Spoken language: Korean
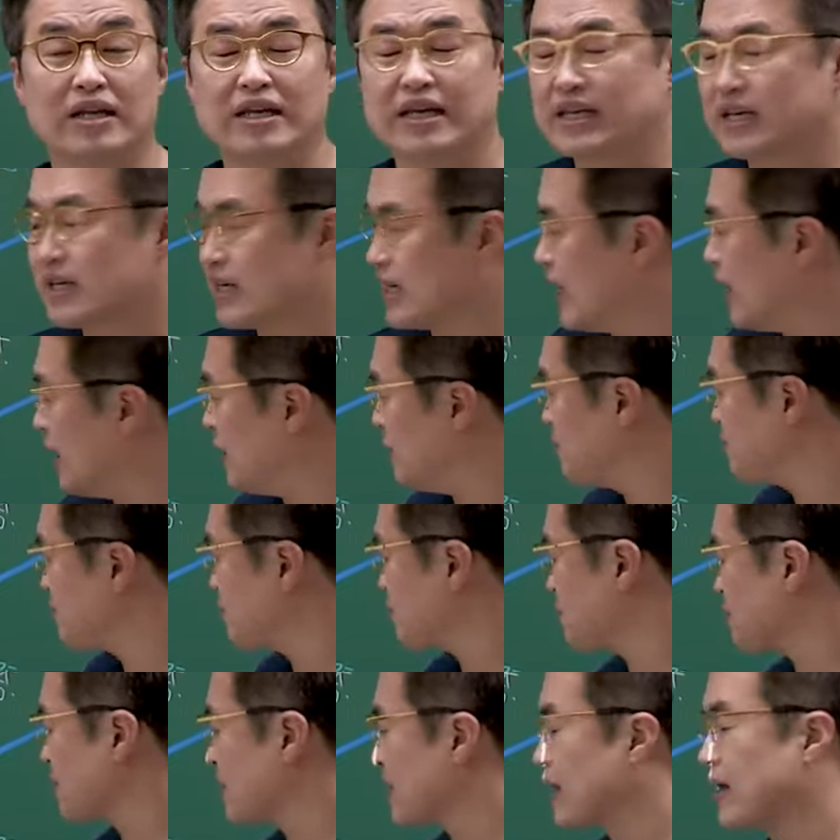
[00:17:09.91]
되니까.
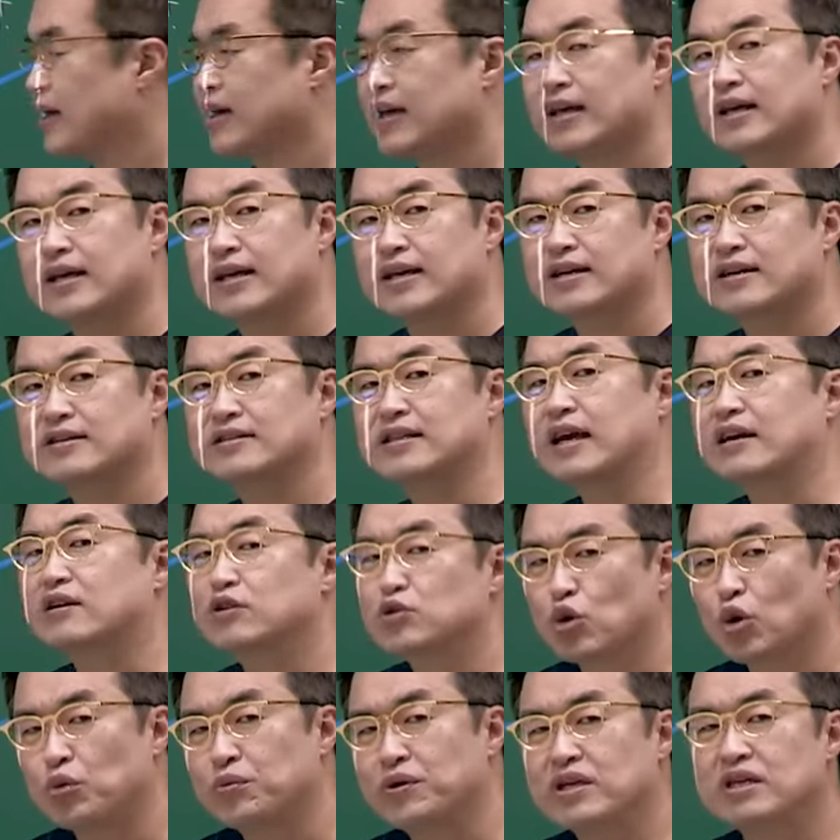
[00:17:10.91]
근데 그
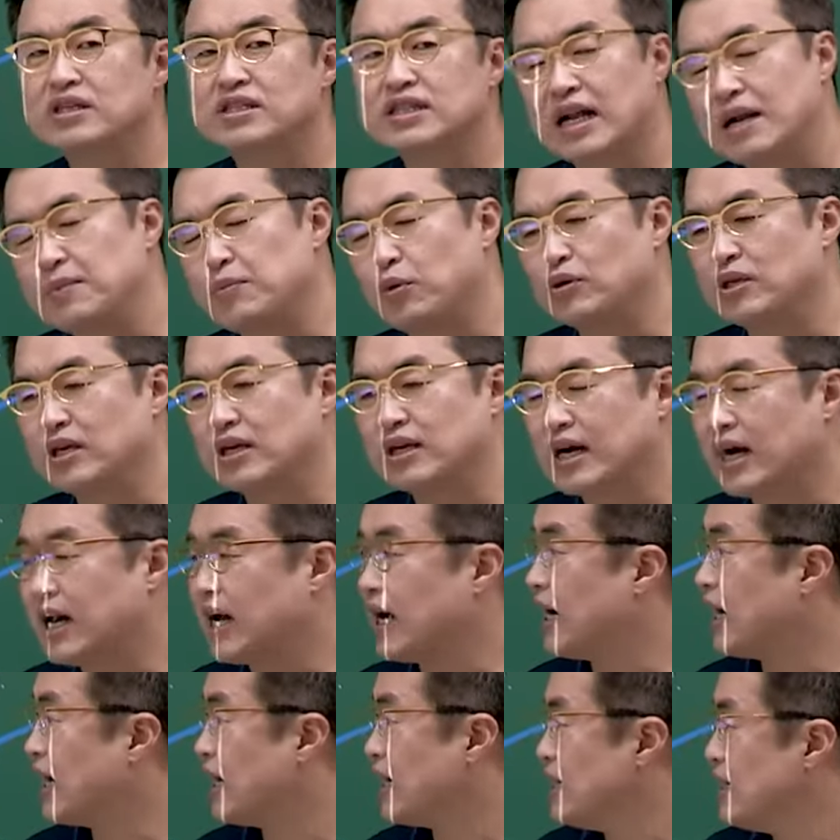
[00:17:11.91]
노비들을 잘
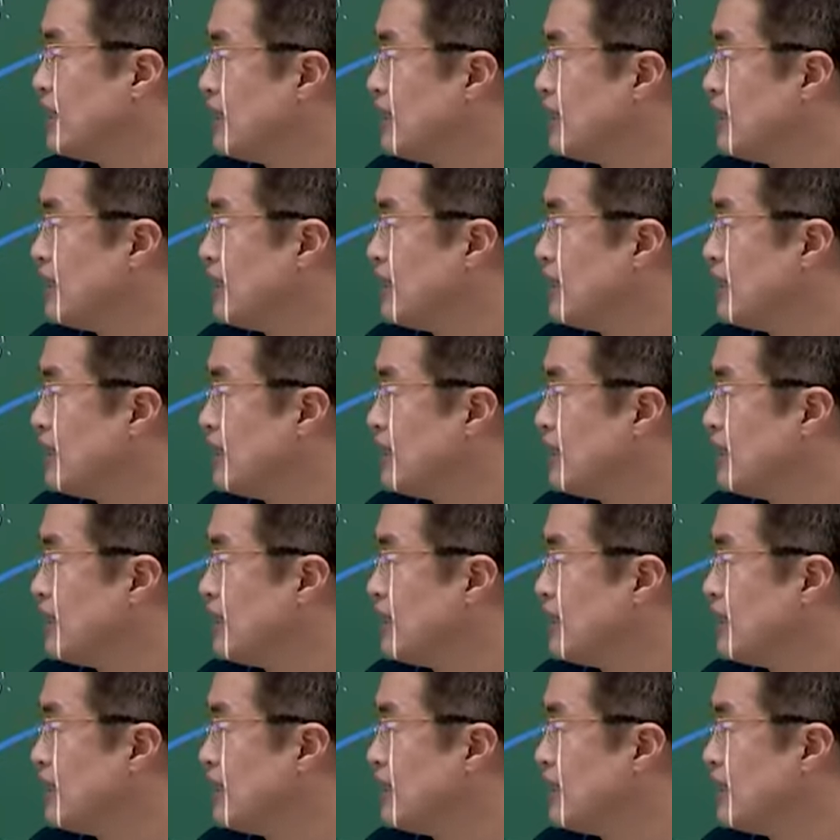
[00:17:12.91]
보니까